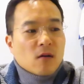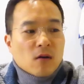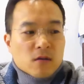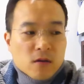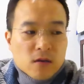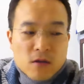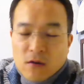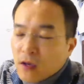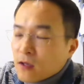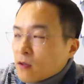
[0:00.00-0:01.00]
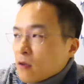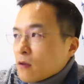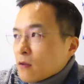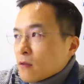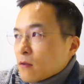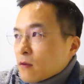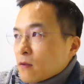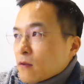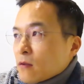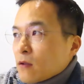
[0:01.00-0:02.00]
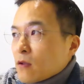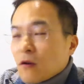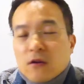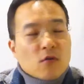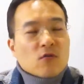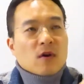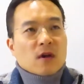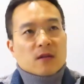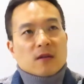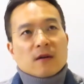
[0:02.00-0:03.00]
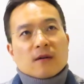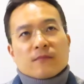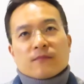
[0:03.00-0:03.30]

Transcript: 어떤 시력에 있어서는 이런 경우가 있어요